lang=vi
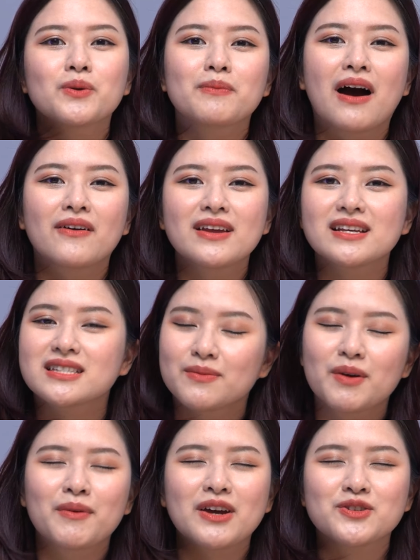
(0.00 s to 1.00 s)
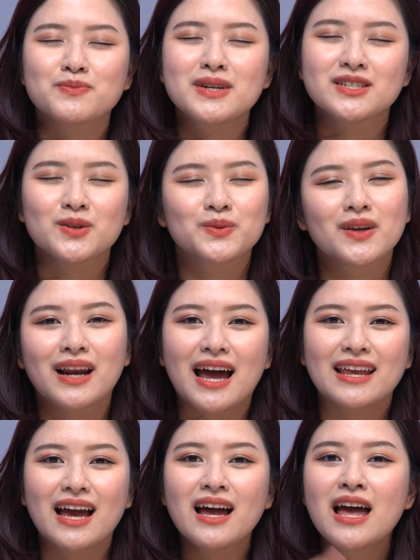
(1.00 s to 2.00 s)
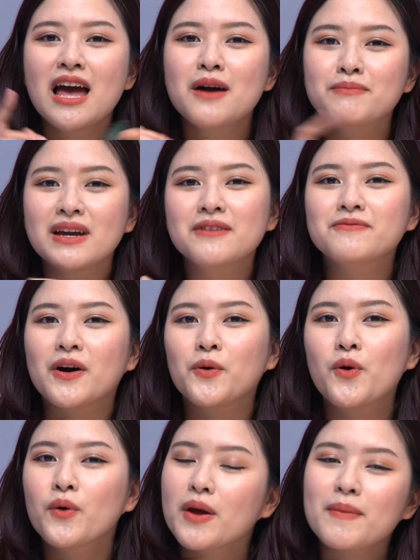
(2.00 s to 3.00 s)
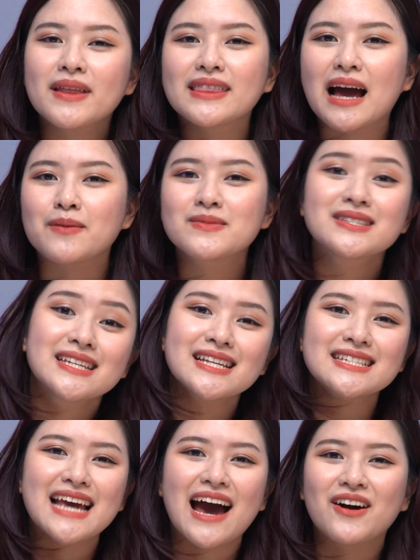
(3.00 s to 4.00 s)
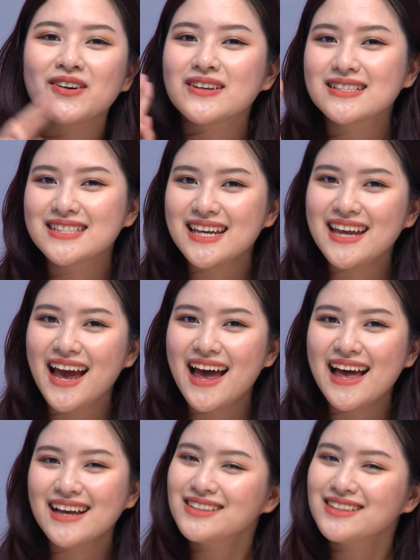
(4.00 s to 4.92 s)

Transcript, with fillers: thông báo để sớm gặp lại chúng mình trong tương lai là nhá. Mình và Huawei Ben 8 xin chào. See ya!